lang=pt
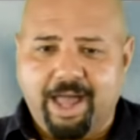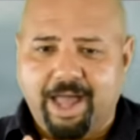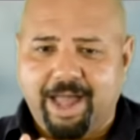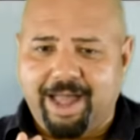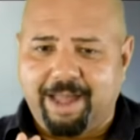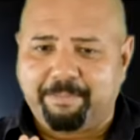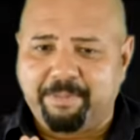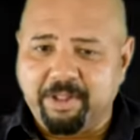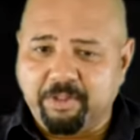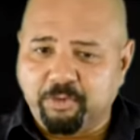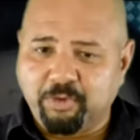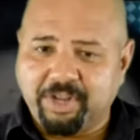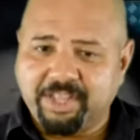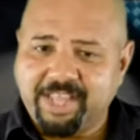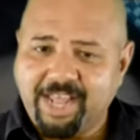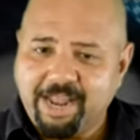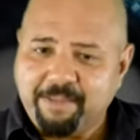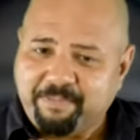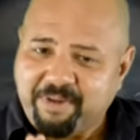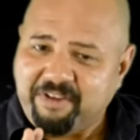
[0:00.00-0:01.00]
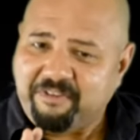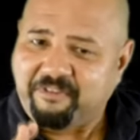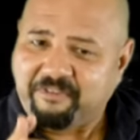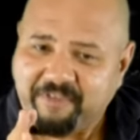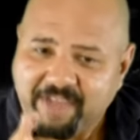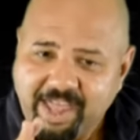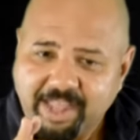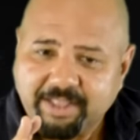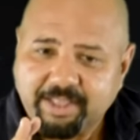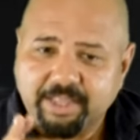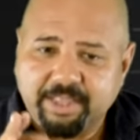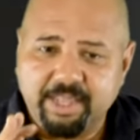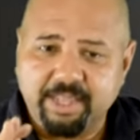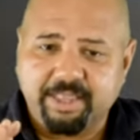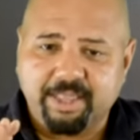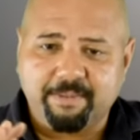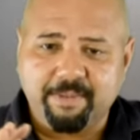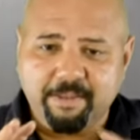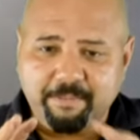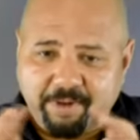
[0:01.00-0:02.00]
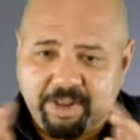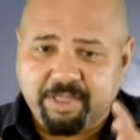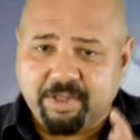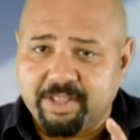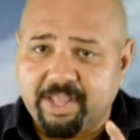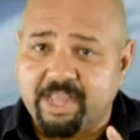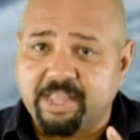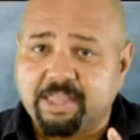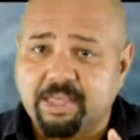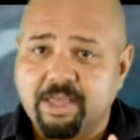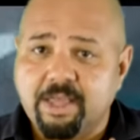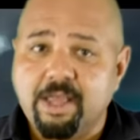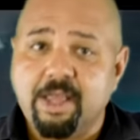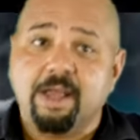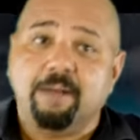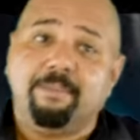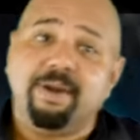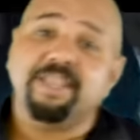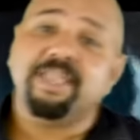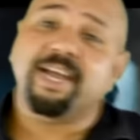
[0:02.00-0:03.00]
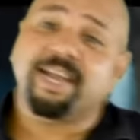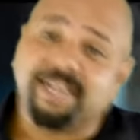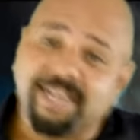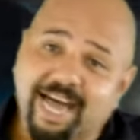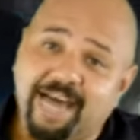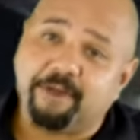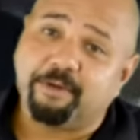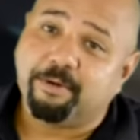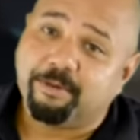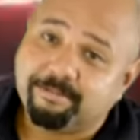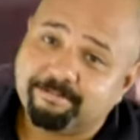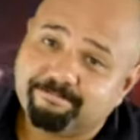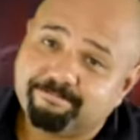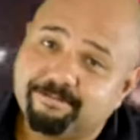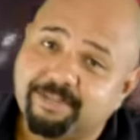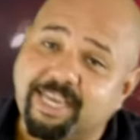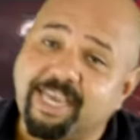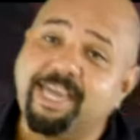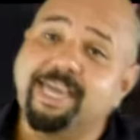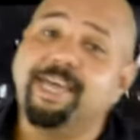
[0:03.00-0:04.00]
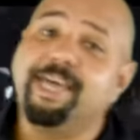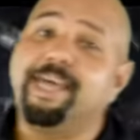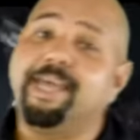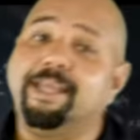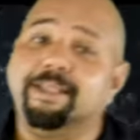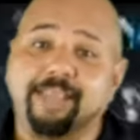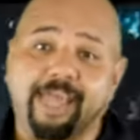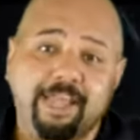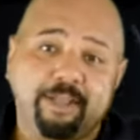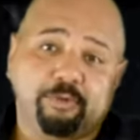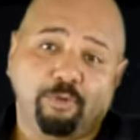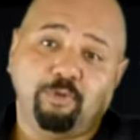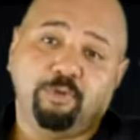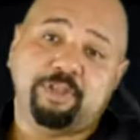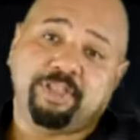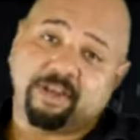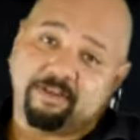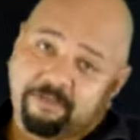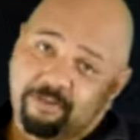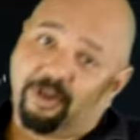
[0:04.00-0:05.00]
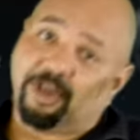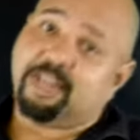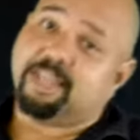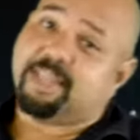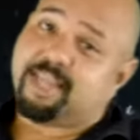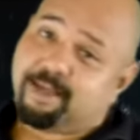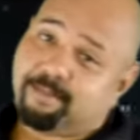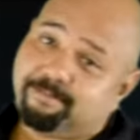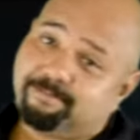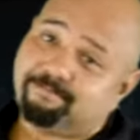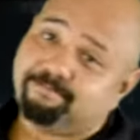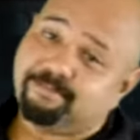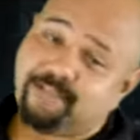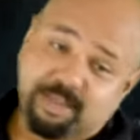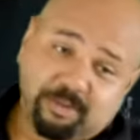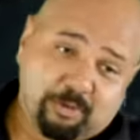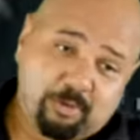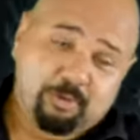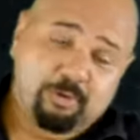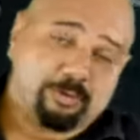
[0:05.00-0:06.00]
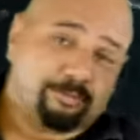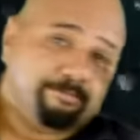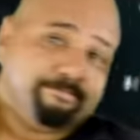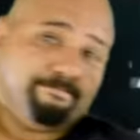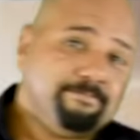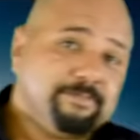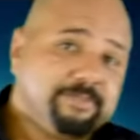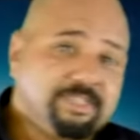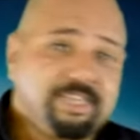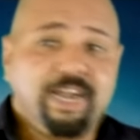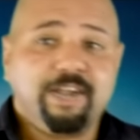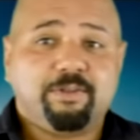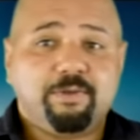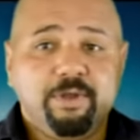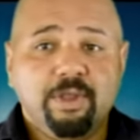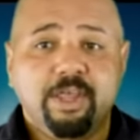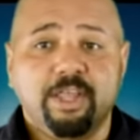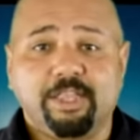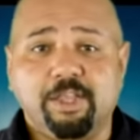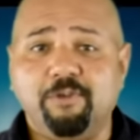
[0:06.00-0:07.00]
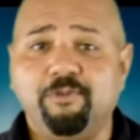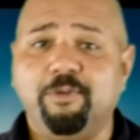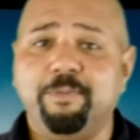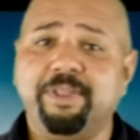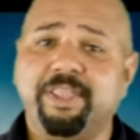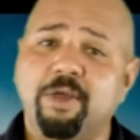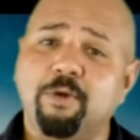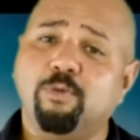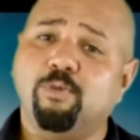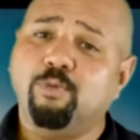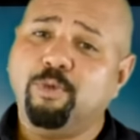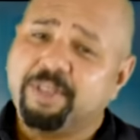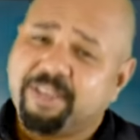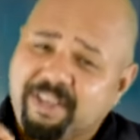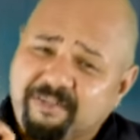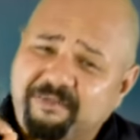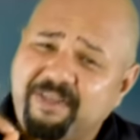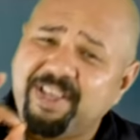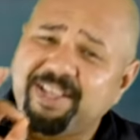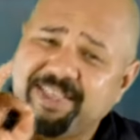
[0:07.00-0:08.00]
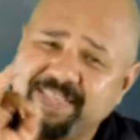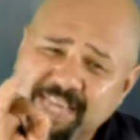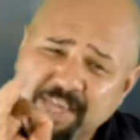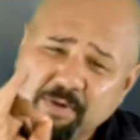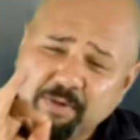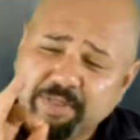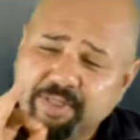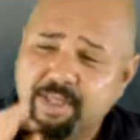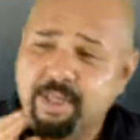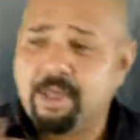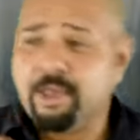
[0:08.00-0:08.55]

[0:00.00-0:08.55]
a, a, pintura dela é perfeita, assim, sabe? É impressionante. Mas é claro que nem tudo são flores, né? Nem tudo, certo? Então o filme tem alguns defeitinhos